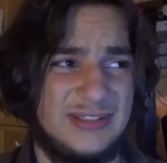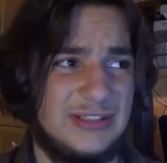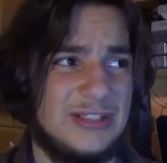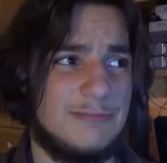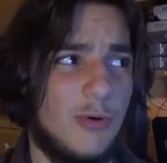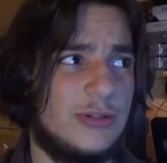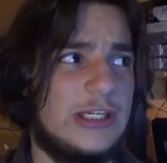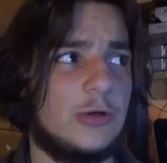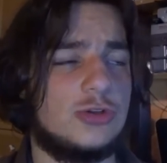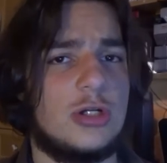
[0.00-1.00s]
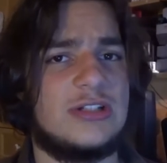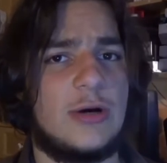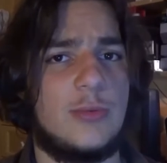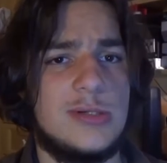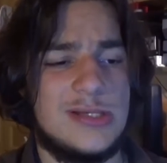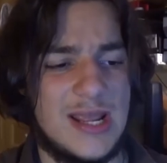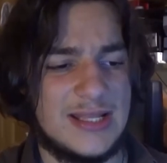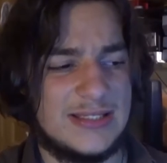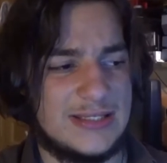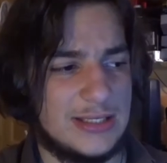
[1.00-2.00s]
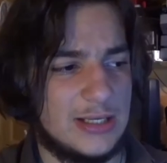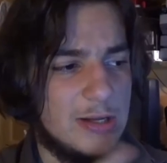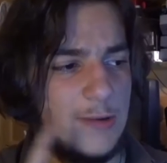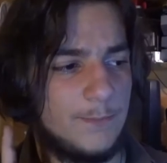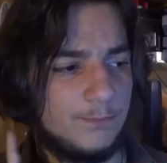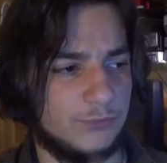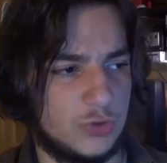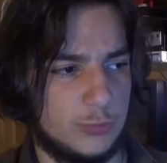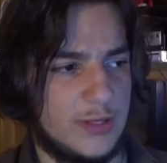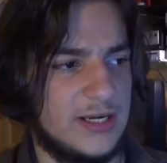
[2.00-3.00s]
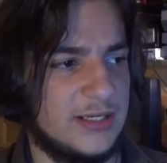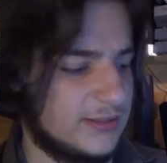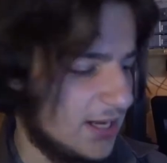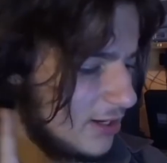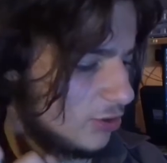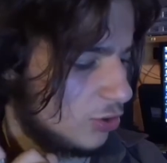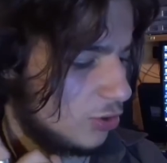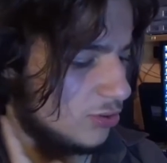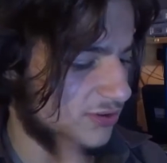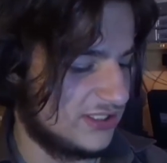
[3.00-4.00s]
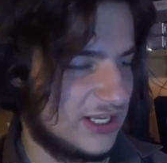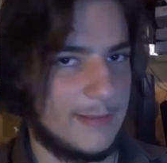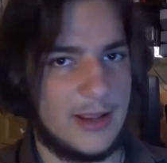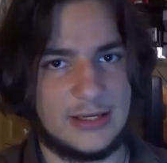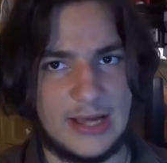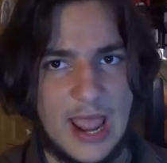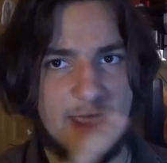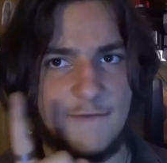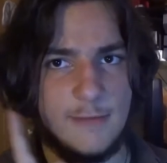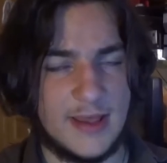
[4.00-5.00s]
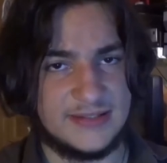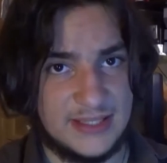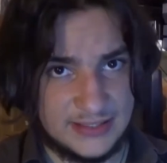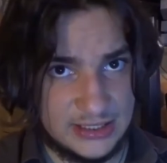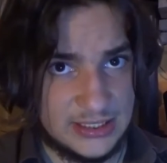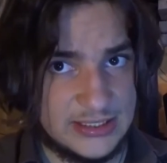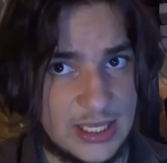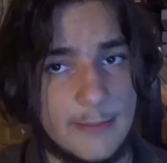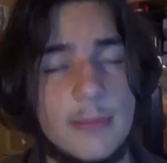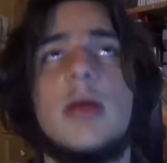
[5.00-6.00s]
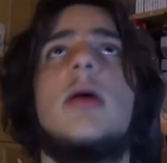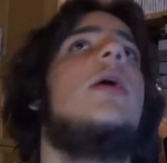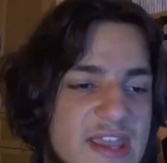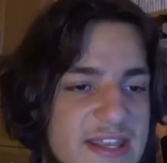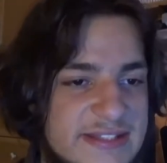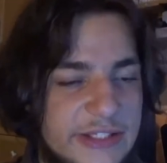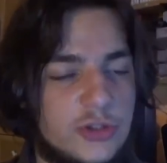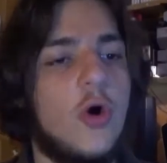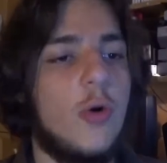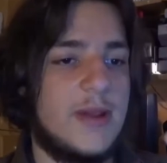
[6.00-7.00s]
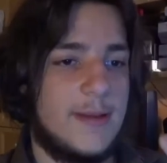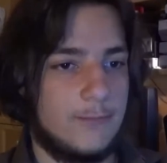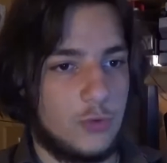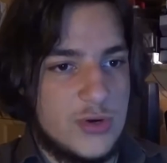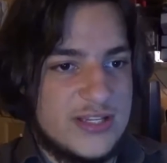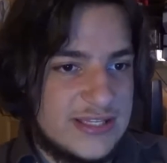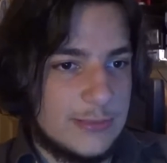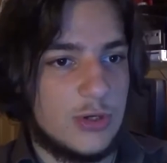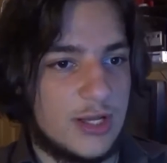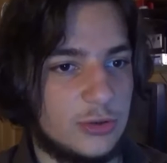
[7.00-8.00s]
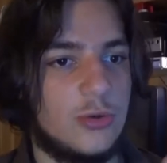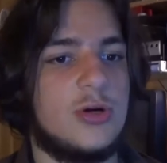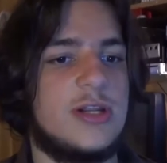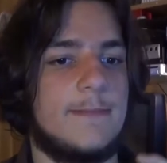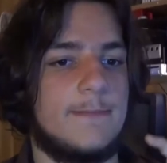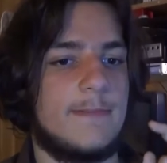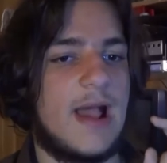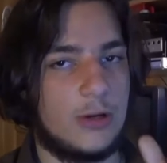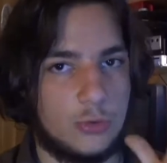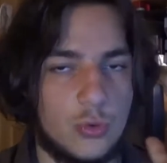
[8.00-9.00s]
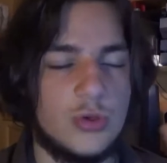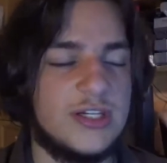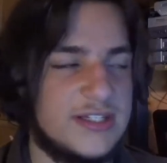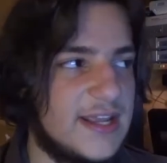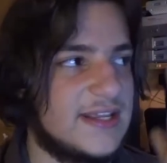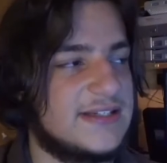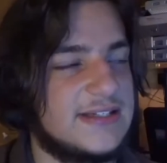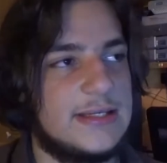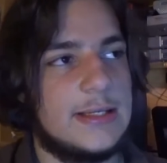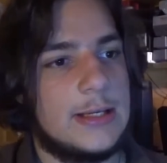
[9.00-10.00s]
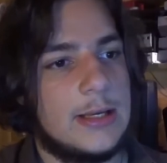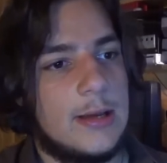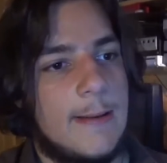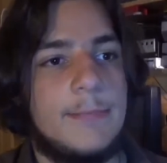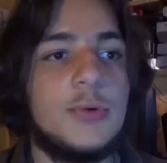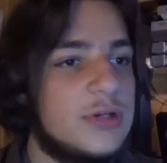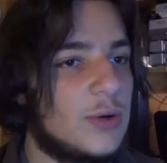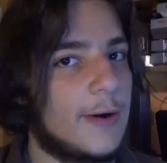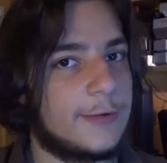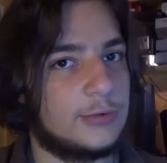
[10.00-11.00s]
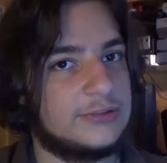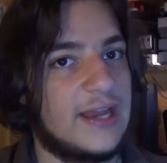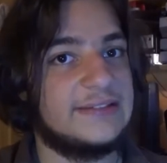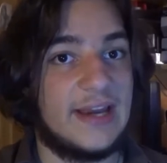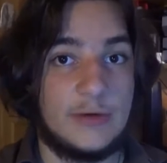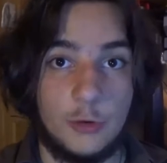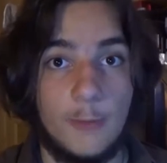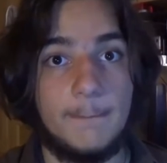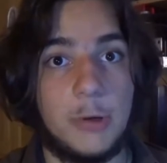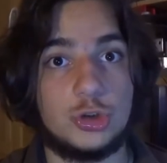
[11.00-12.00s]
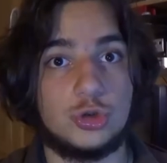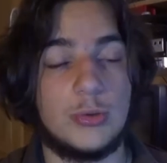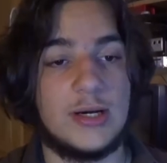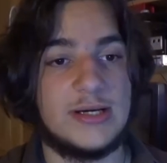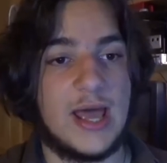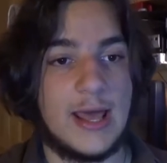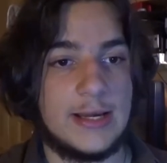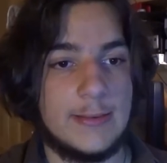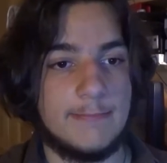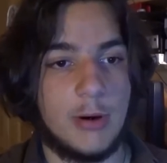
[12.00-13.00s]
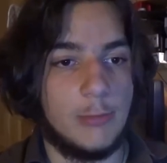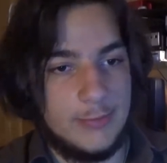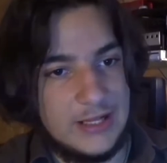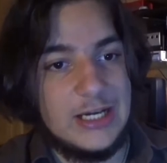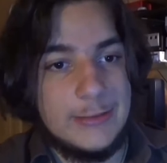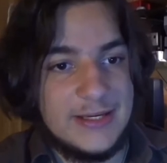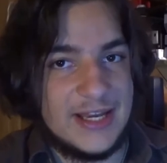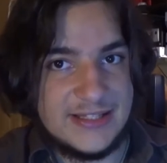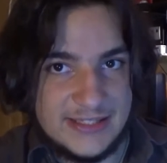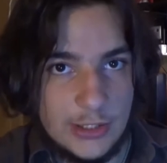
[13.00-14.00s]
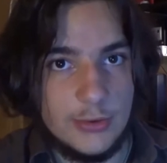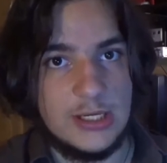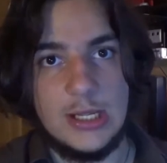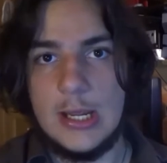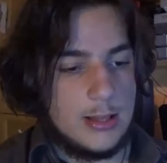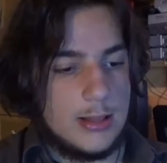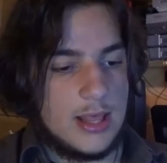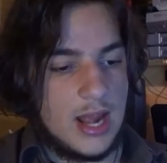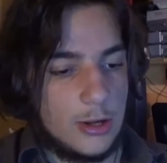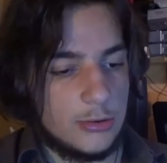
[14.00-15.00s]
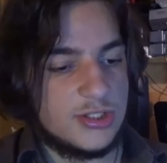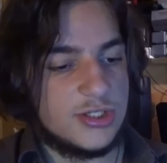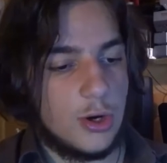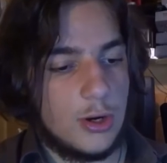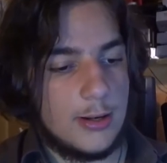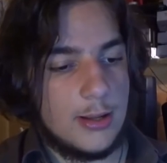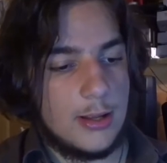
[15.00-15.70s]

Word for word: di molte console tra cui NES, mm, Super Nintendo, Sega Mega Drive e Master System e siccome questi emulatori, alcuni di essi, più di 480 non possono andare proprio per limitazioni della console,